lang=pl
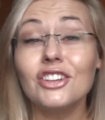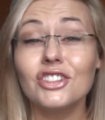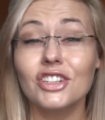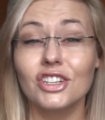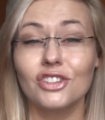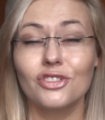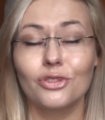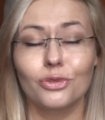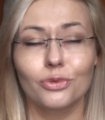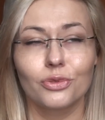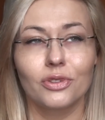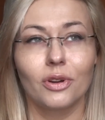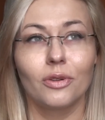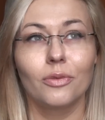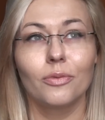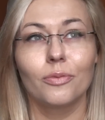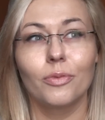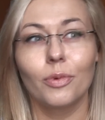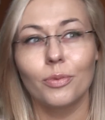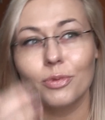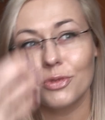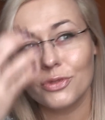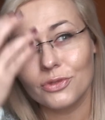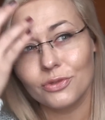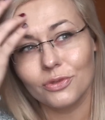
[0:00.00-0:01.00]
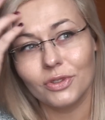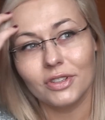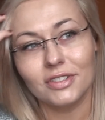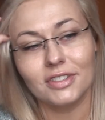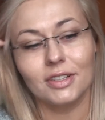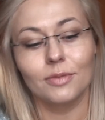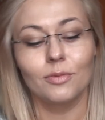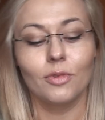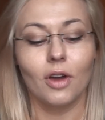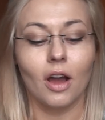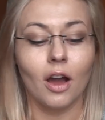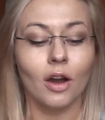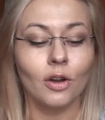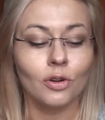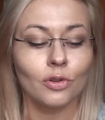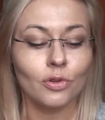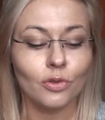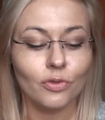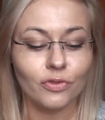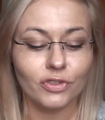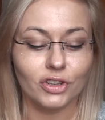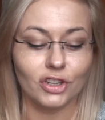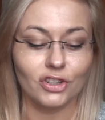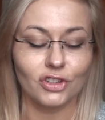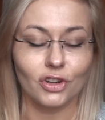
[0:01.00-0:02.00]
rzecz, którą po prostu jestem
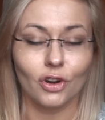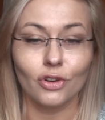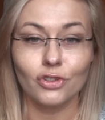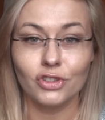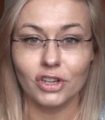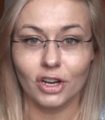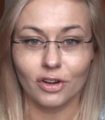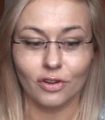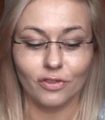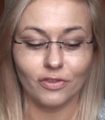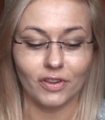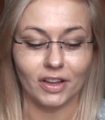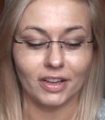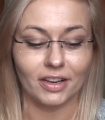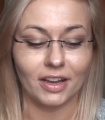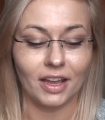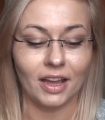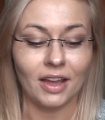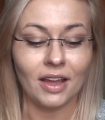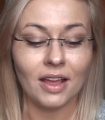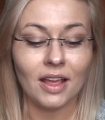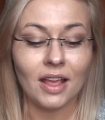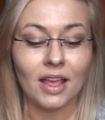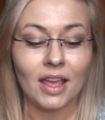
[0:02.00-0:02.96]
również oczarowana,